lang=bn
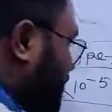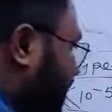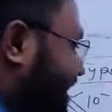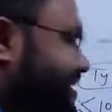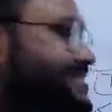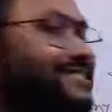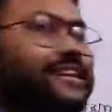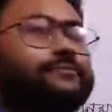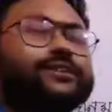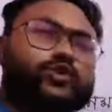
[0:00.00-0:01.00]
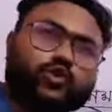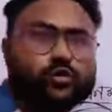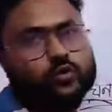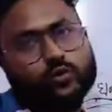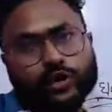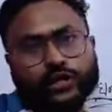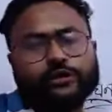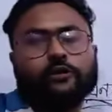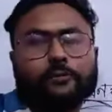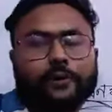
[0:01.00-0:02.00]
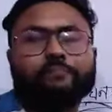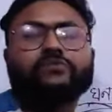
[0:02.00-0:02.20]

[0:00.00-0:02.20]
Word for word: মাইনাস সেভেন যোগ করে নিতে হবে